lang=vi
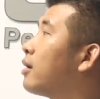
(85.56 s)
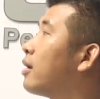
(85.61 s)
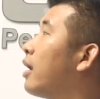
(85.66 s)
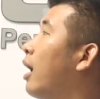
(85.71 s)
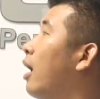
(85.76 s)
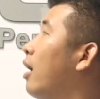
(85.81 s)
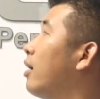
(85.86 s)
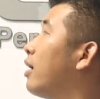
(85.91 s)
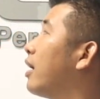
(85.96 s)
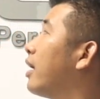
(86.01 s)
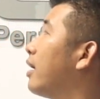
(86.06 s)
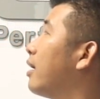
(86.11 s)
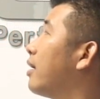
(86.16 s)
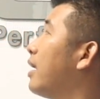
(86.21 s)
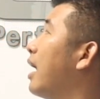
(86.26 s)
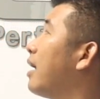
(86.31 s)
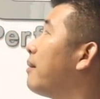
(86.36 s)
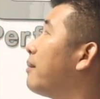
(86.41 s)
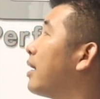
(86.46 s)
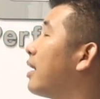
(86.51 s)
Đó thì
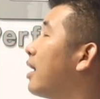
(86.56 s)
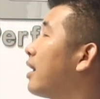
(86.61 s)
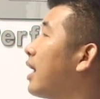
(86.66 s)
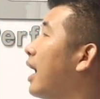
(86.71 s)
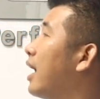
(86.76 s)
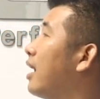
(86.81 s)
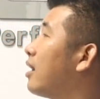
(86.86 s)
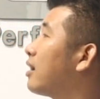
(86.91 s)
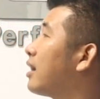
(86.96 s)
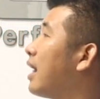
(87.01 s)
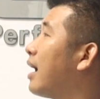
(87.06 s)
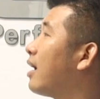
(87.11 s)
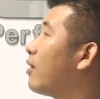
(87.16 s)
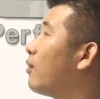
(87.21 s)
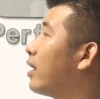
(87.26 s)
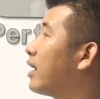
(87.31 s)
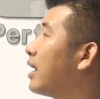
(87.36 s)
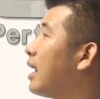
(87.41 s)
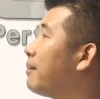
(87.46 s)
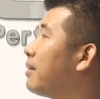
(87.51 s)
đây mình đã thấy là tăng
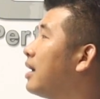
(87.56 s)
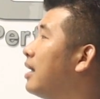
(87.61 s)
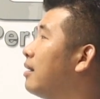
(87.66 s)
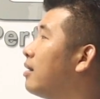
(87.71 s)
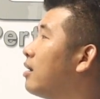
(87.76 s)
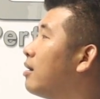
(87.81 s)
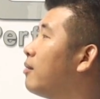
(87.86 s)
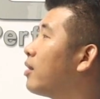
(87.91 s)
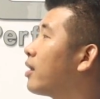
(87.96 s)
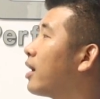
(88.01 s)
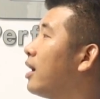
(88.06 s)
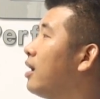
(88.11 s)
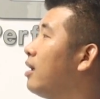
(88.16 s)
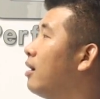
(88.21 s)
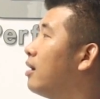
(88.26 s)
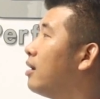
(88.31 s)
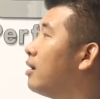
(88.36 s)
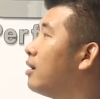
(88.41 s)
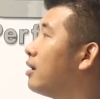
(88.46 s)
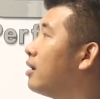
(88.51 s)
khoảng năm nghìn trên một ký
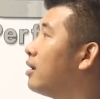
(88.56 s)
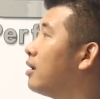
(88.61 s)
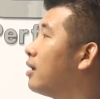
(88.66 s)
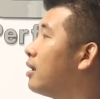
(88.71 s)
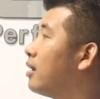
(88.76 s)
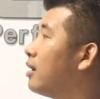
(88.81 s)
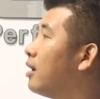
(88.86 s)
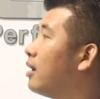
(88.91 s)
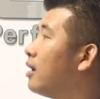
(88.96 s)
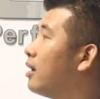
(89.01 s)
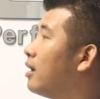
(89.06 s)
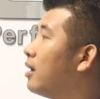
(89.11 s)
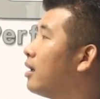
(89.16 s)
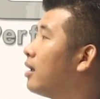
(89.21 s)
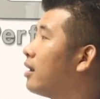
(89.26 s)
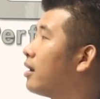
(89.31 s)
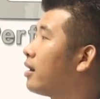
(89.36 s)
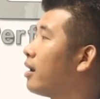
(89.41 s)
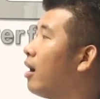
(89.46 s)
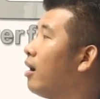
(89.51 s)
rồi.
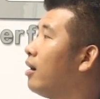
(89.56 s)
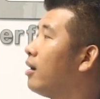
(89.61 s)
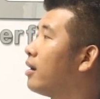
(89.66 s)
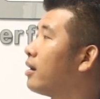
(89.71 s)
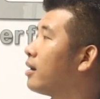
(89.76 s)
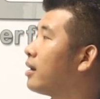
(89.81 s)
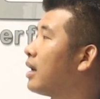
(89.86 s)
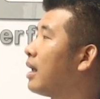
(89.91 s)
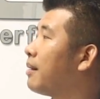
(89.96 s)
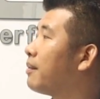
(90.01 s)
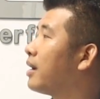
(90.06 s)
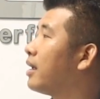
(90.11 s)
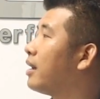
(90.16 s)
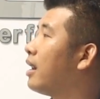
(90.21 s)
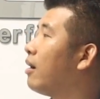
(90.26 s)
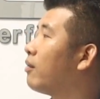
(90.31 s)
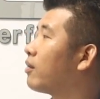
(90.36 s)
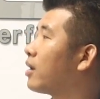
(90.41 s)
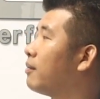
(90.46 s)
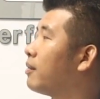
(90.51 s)
Đó, năm nghìn
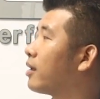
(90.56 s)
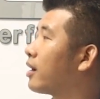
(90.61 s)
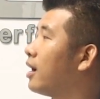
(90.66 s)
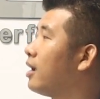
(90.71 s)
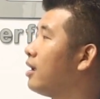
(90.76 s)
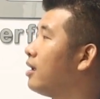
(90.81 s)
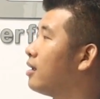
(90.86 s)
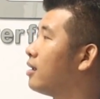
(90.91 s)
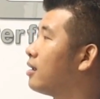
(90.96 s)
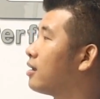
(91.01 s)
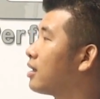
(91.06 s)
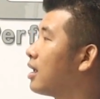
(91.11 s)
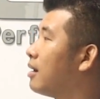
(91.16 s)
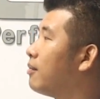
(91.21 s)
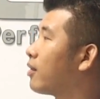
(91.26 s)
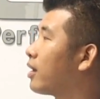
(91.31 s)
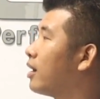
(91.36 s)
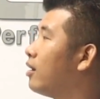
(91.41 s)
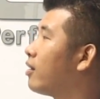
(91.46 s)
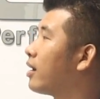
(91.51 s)
đồng trên một ký, trên
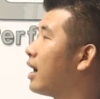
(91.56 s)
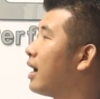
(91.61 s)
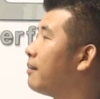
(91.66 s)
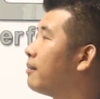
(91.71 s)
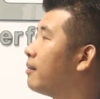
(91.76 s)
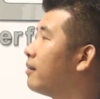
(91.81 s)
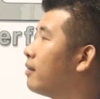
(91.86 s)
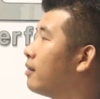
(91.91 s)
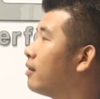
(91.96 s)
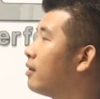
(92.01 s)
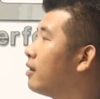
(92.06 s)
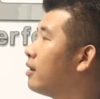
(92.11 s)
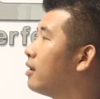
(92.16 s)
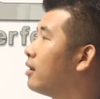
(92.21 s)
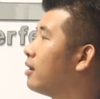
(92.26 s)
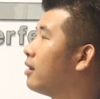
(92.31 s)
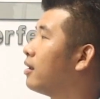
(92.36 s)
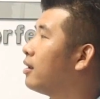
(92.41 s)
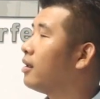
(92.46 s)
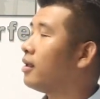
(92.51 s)
một kg.
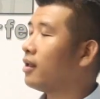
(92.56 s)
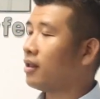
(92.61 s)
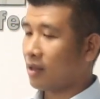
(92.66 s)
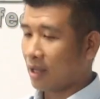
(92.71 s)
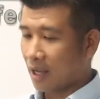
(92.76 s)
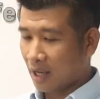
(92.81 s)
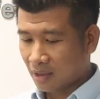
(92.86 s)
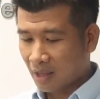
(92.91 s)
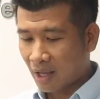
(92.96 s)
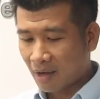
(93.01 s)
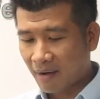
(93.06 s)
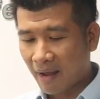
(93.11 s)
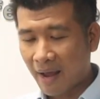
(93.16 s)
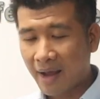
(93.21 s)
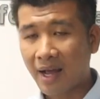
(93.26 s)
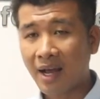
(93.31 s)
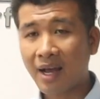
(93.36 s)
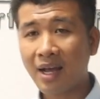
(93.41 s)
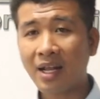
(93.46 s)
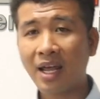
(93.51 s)
Thì tất
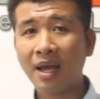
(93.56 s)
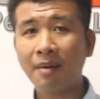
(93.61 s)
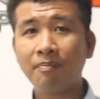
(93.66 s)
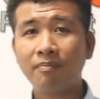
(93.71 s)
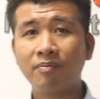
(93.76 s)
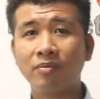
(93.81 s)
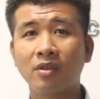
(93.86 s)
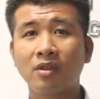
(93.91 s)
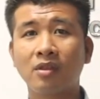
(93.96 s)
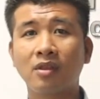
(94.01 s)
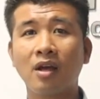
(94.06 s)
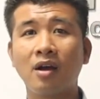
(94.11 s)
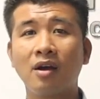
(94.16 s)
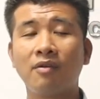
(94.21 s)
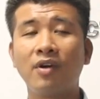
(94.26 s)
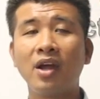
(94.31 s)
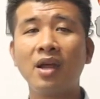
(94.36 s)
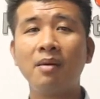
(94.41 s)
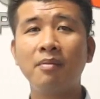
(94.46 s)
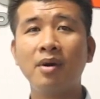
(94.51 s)
cả các cái thép
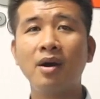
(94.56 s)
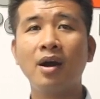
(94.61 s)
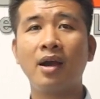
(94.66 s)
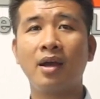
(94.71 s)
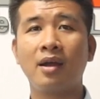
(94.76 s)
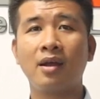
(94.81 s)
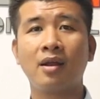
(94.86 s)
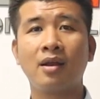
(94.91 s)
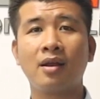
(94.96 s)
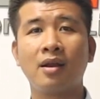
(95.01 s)
từ phi mười